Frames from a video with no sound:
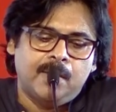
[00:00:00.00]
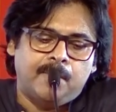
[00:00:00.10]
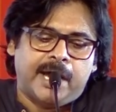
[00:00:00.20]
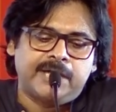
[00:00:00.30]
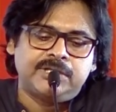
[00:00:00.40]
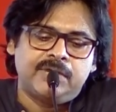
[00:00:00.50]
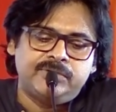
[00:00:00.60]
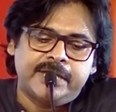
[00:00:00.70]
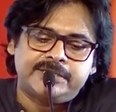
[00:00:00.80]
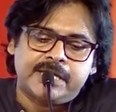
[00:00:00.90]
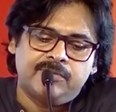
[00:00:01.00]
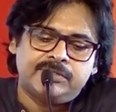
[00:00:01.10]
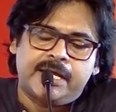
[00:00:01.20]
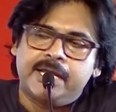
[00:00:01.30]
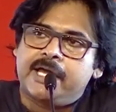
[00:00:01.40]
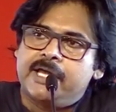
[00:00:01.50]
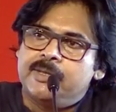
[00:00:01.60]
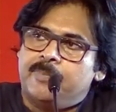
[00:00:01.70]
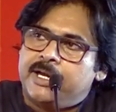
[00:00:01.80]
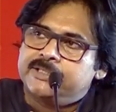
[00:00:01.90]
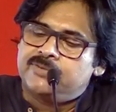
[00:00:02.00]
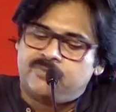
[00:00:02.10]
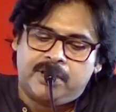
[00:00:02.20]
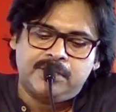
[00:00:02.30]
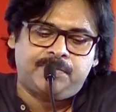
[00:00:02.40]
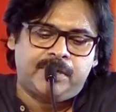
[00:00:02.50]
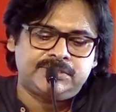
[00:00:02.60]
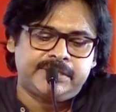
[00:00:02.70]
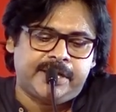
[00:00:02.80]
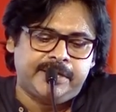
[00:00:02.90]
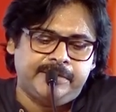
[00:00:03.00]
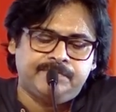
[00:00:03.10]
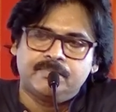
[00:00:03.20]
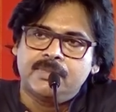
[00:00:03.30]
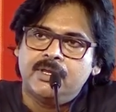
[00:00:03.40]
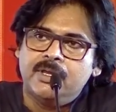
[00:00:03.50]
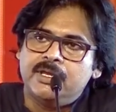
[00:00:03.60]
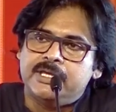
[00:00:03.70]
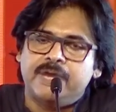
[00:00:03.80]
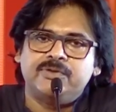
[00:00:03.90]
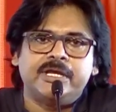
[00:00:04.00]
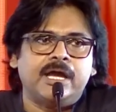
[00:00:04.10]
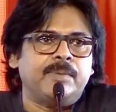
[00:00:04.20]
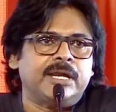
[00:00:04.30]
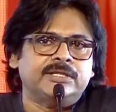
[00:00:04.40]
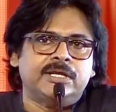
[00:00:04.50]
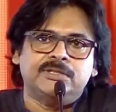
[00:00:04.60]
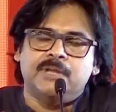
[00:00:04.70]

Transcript: భారతీయ విదేశాంగ విధానం కానీ భారతీయ ఫారెన్ పాలసీ కానీ ఏ విధంగా మనందరి